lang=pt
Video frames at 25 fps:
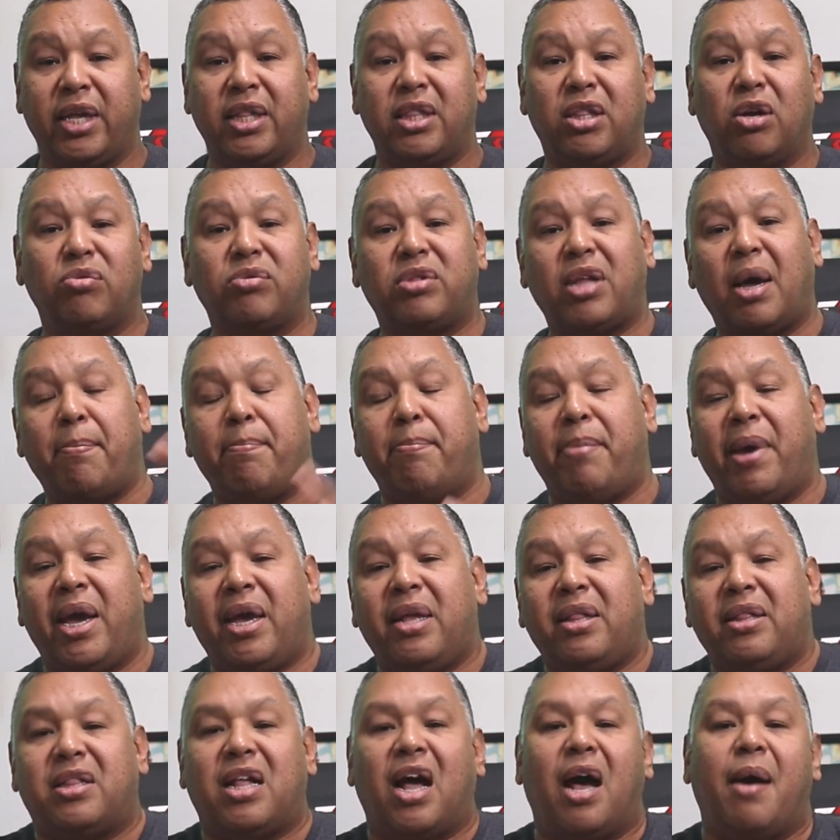Então
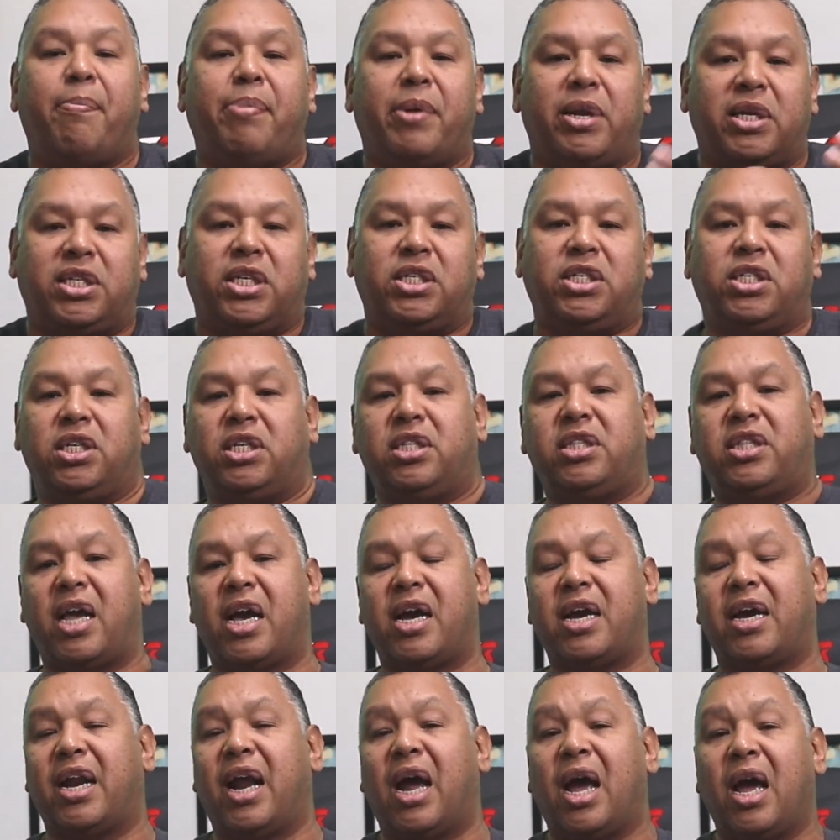também dá para a gente
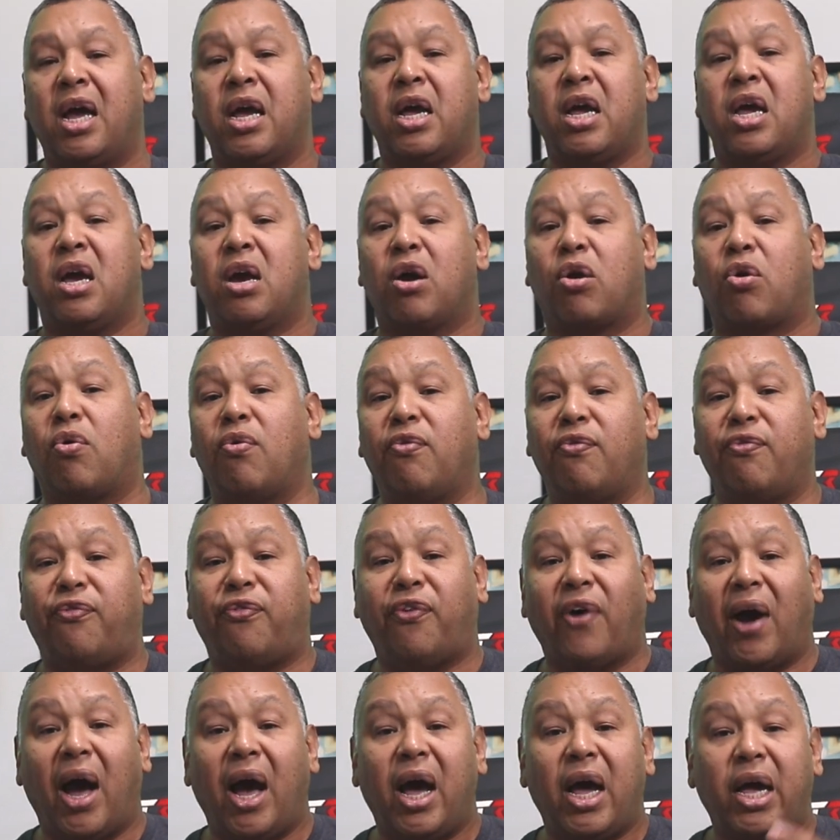integrar com
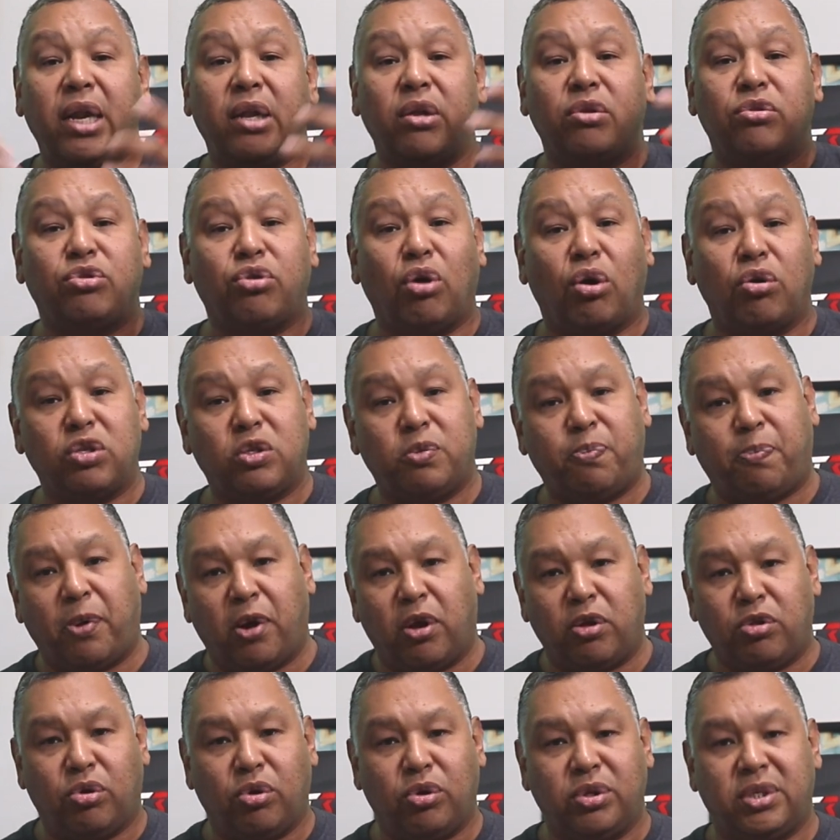vários outros
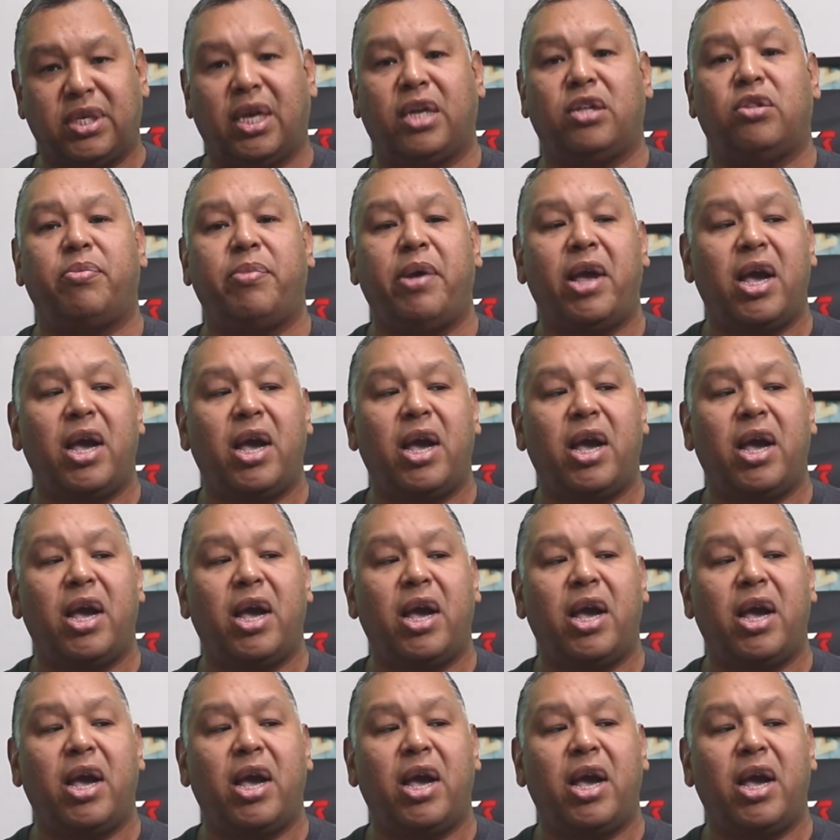produtos aí do